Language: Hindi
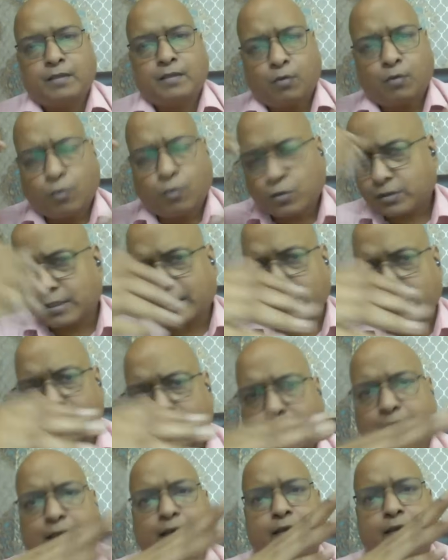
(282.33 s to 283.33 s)
हो सकता
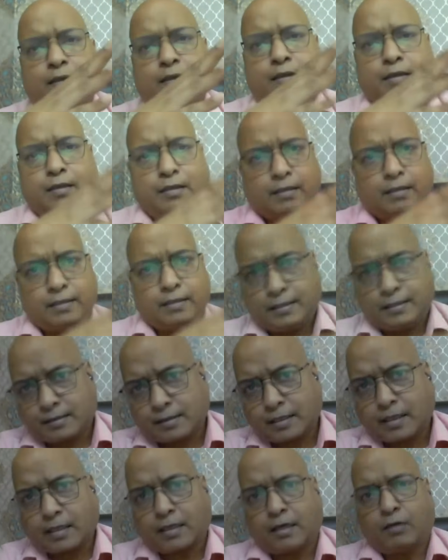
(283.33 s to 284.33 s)
है कि
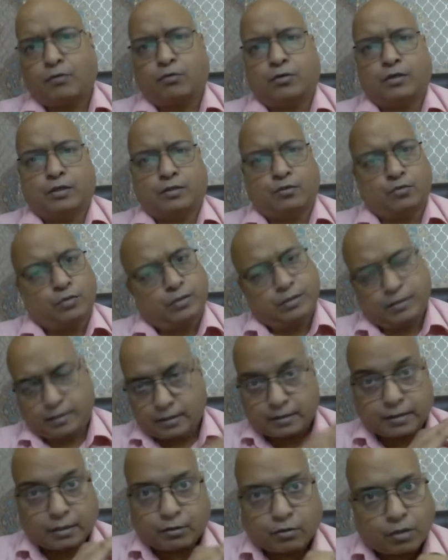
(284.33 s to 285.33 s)
इसका काउंटर जो है
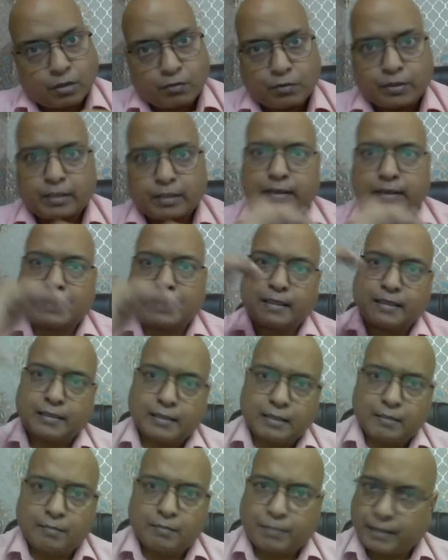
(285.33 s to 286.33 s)
इसका तो काउंटर है कि
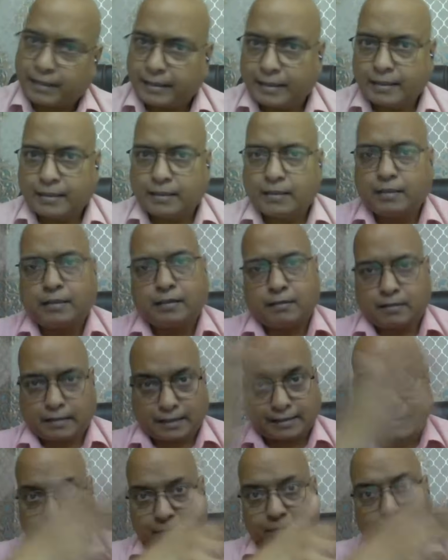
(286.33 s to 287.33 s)
कितनी बढ़ेगी
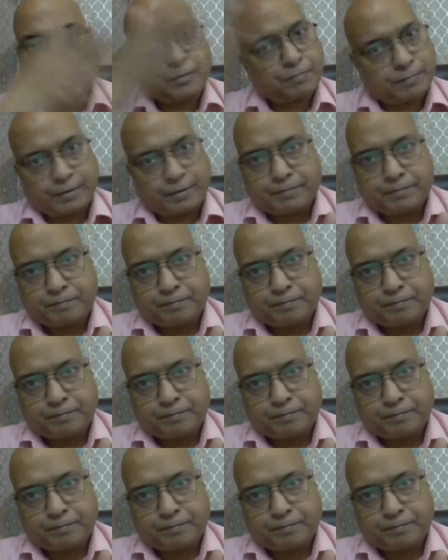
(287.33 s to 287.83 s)
एस्टिमेट पे